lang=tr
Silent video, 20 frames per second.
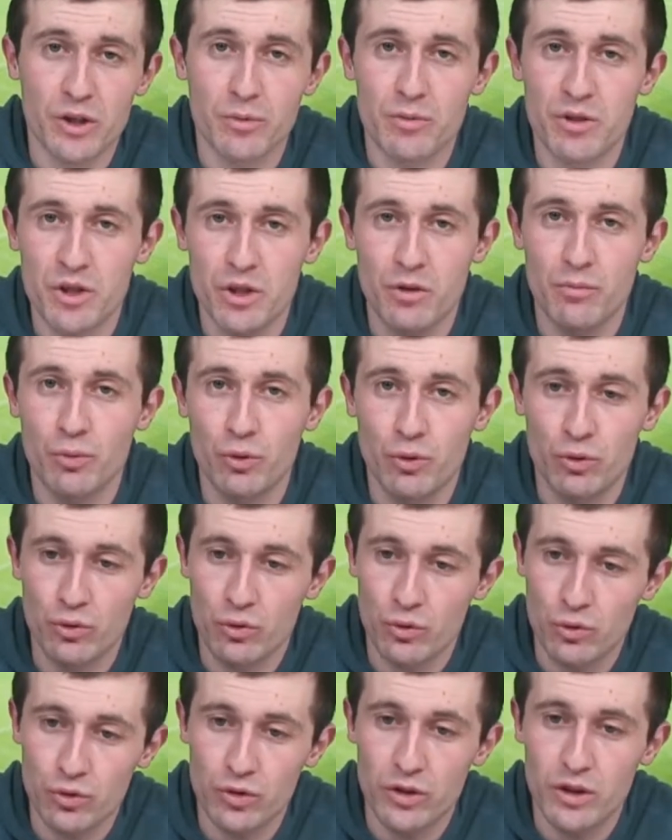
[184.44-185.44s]
gibi
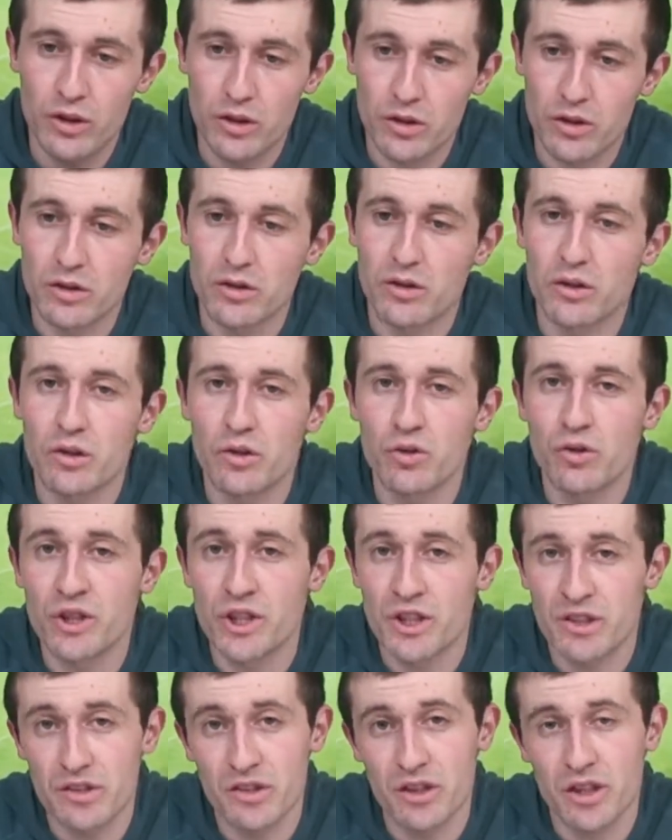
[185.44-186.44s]
şampiyonluk yolunda e,
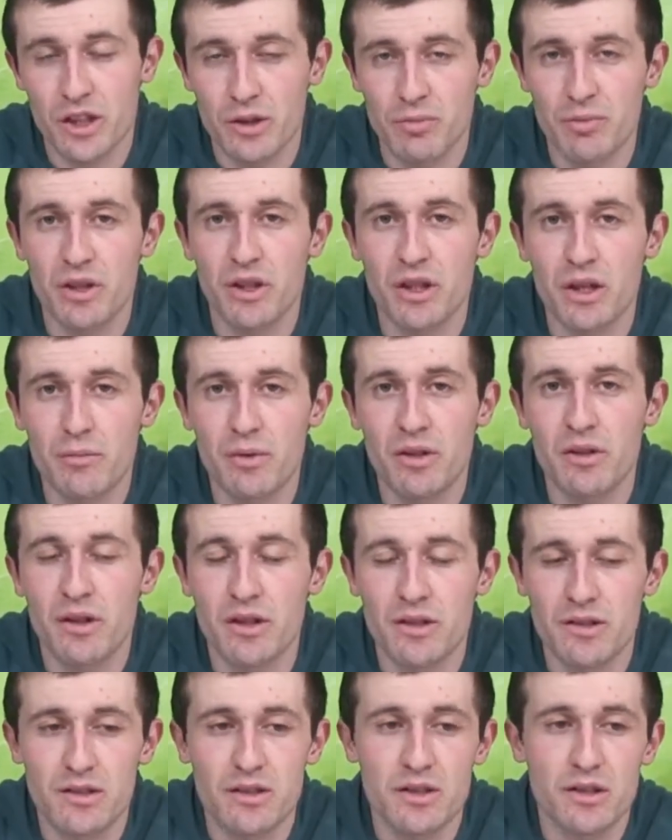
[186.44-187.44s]
ciddi rakiplerinden bir
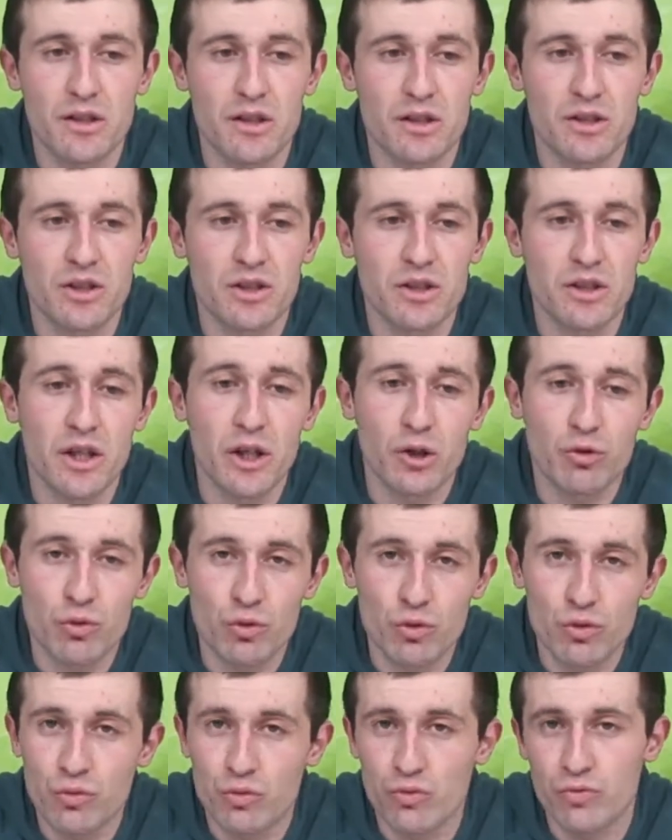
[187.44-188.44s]
tanesine karşı.
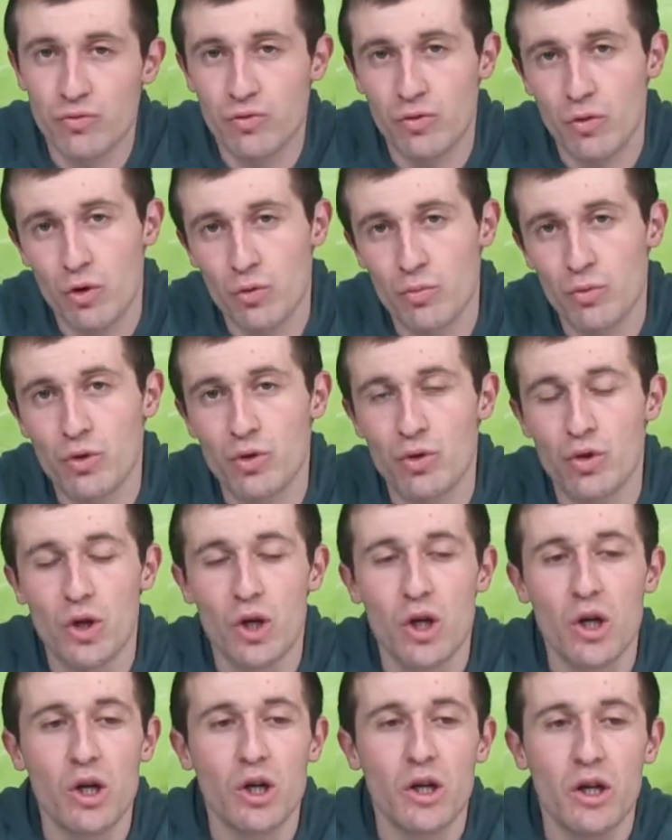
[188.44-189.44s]
Eto'nun formu
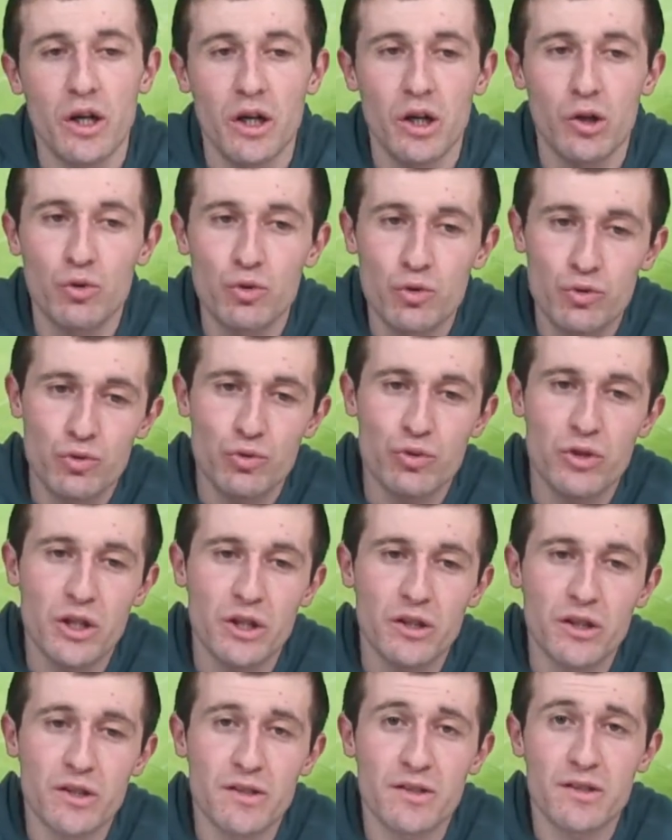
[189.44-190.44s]
ee, üst
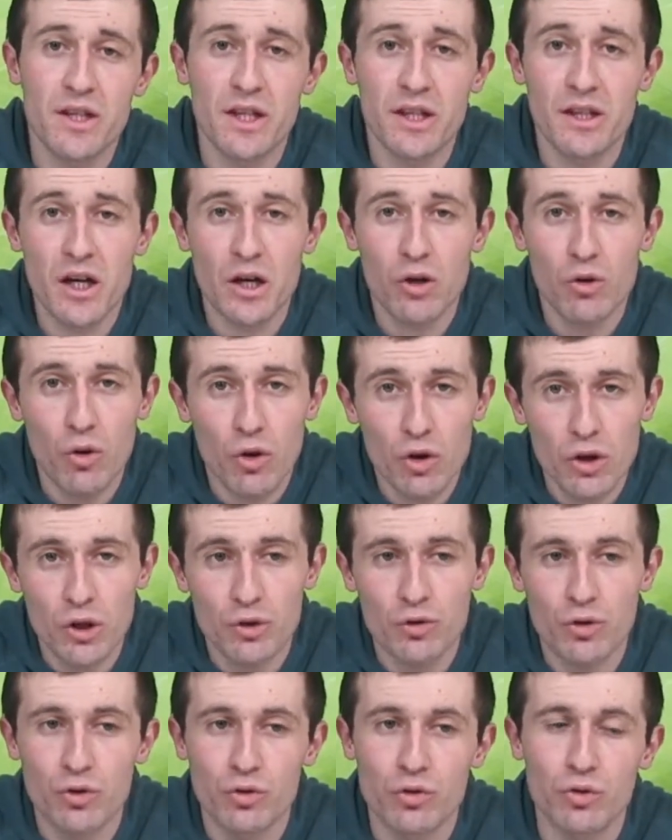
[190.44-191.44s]
düzeyde. Sneijder
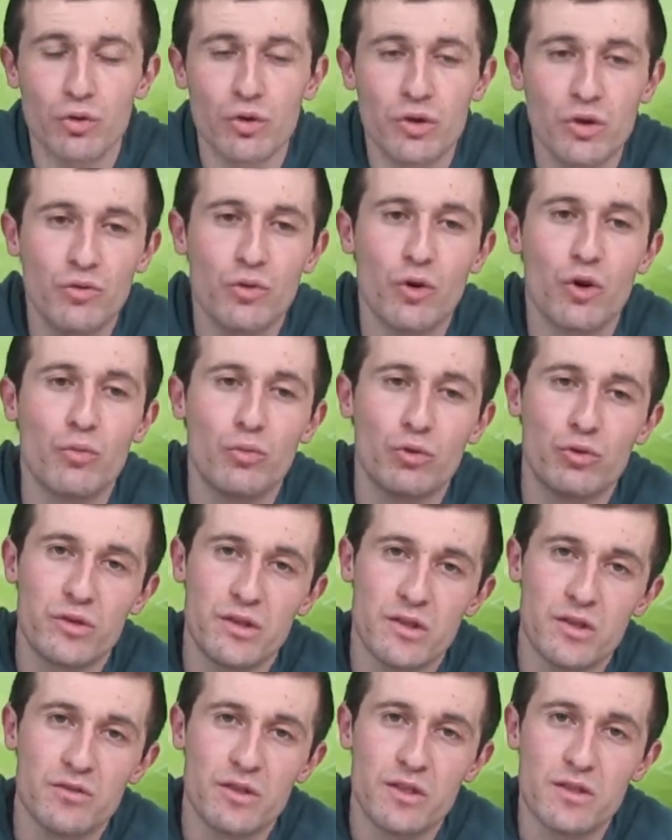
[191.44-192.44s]
golle döndü. O da formunun
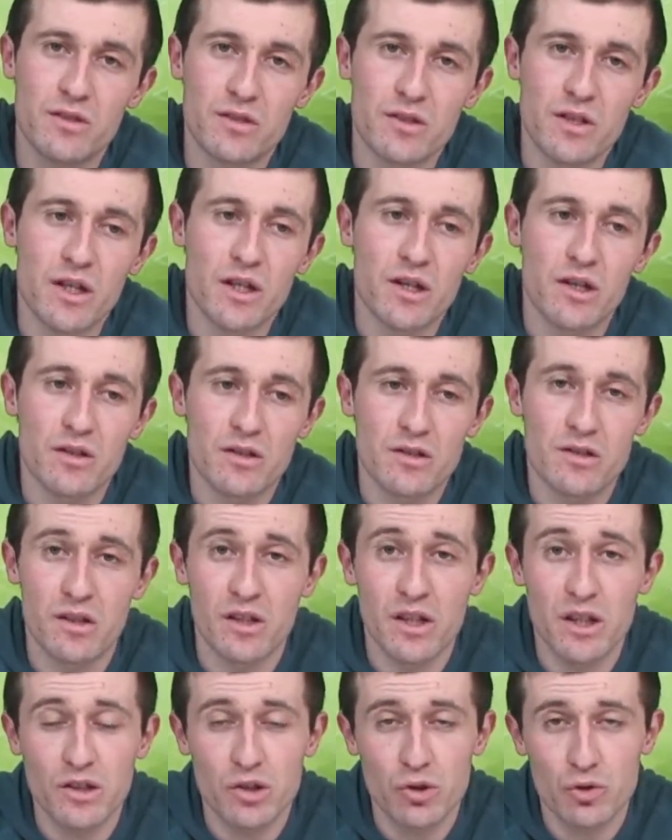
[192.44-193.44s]
zirvesinde.
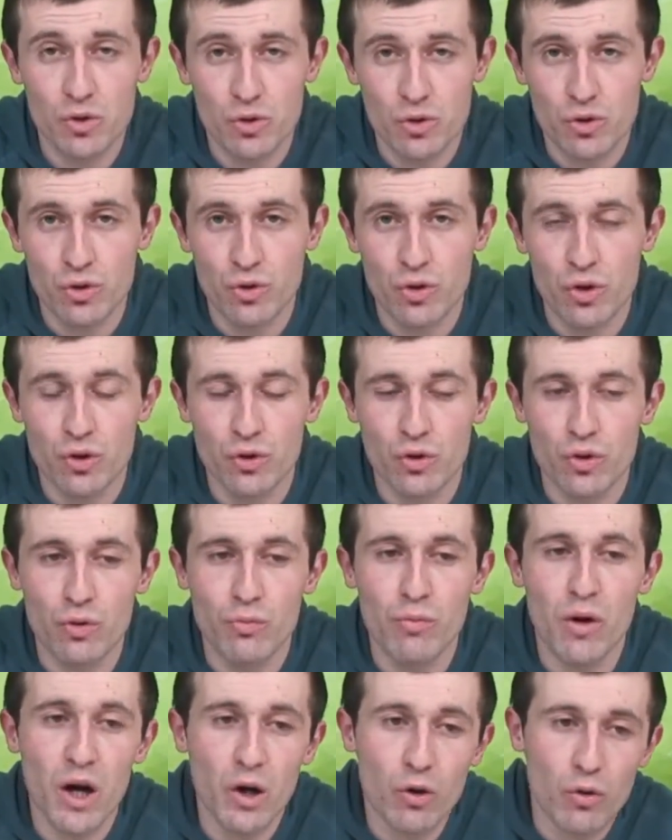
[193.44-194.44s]
Zanetti çok iyi oynuyor.
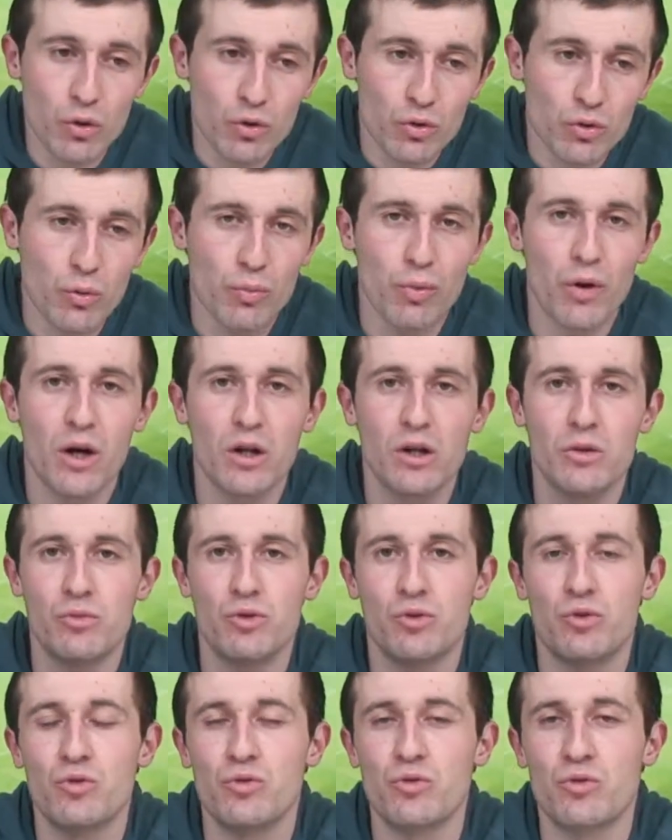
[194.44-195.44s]
Maicon
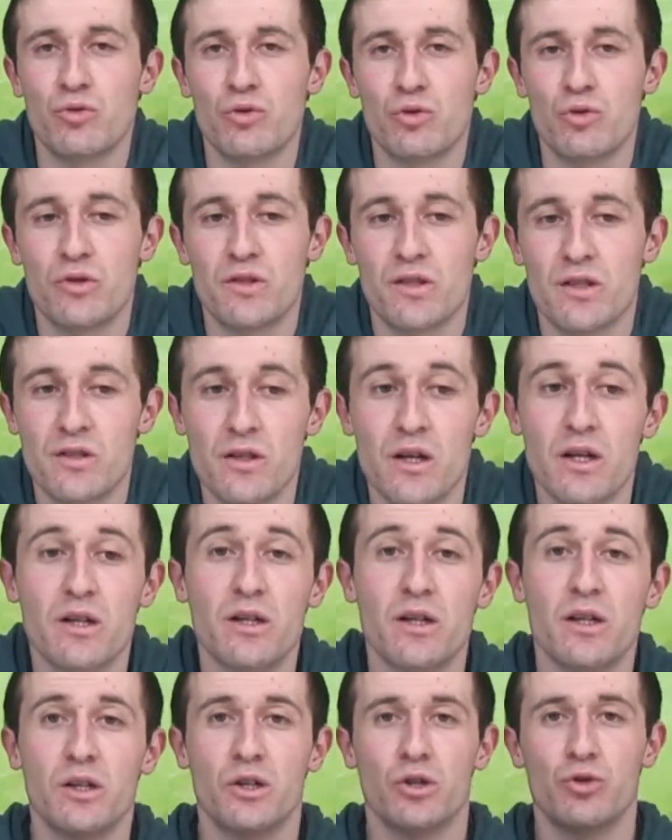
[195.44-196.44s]
toparlamış gözüküyor. Sezar
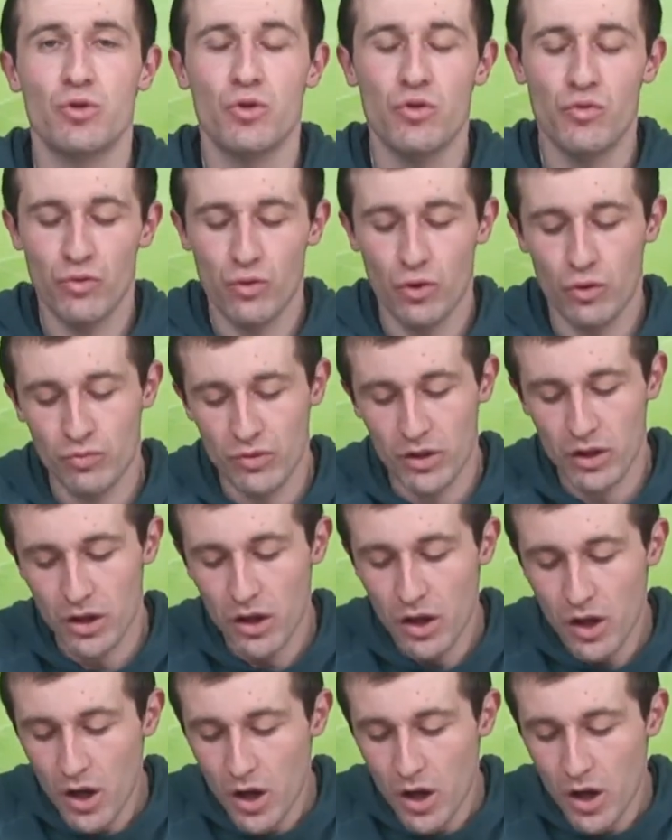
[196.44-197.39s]
Kale'de çok formda.